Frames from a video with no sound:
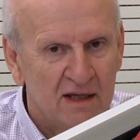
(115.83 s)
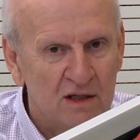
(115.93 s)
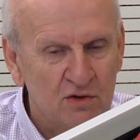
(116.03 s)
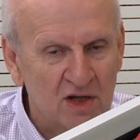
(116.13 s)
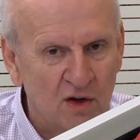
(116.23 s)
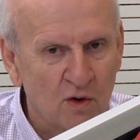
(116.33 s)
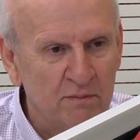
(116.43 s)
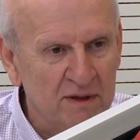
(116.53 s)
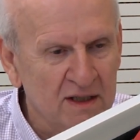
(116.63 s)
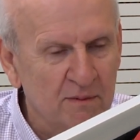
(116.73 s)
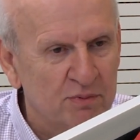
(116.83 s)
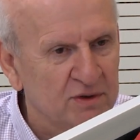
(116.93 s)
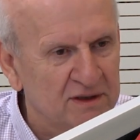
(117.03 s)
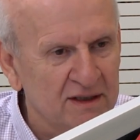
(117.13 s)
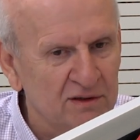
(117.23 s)
E o Jacobina,
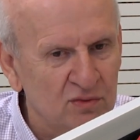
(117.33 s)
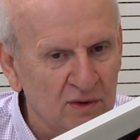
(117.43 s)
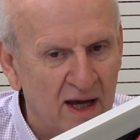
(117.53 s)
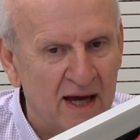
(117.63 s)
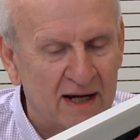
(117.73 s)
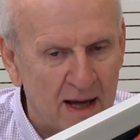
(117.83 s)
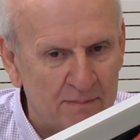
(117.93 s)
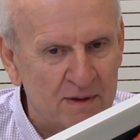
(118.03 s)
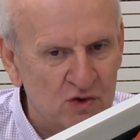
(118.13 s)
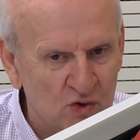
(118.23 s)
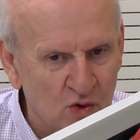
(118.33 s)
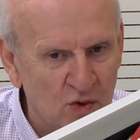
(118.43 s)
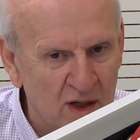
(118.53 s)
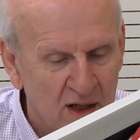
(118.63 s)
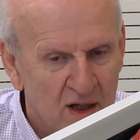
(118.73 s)
portanto, era a
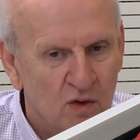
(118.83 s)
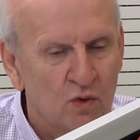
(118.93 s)
pessoa